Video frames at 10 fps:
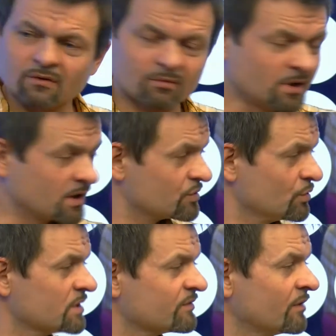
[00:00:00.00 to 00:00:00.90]
Мне кажется, у
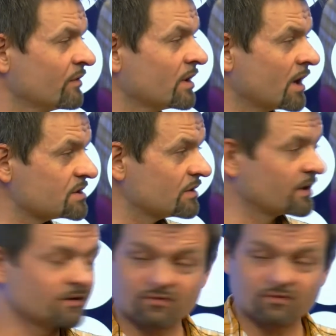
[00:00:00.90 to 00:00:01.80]
нее есть волевые качества.
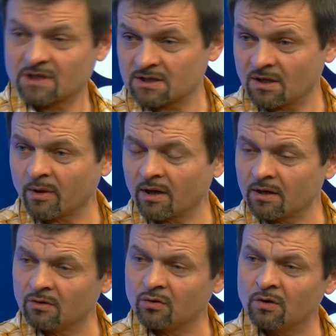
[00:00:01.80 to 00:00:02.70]
Ты вот сказал про
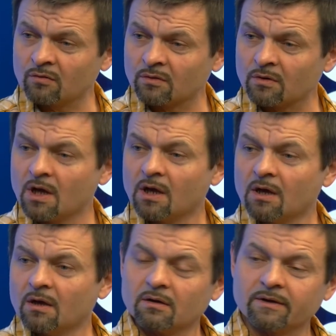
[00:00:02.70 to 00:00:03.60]
Ирину Юрьевну.
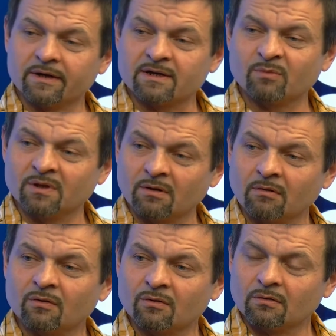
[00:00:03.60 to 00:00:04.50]
Я
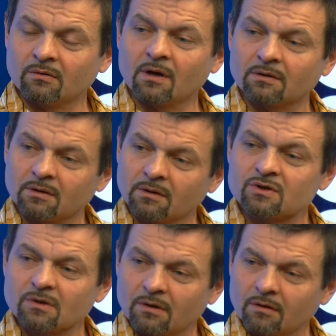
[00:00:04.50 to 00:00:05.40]
смотрю и как-то
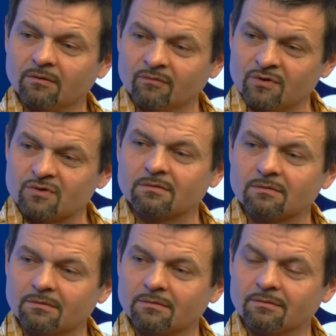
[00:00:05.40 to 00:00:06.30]
даже так вот вижу,
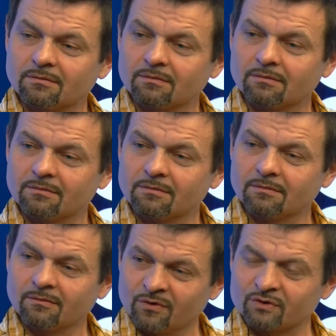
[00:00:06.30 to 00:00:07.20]

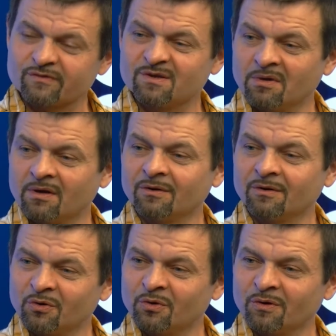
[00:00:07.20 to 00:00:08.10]
Вижу в тебе
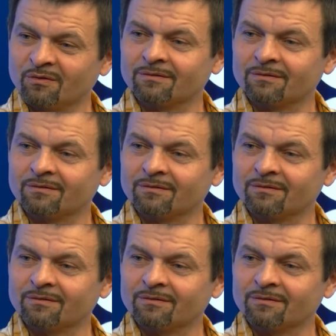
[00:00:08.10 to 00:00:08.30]
Ирину Юрьевну.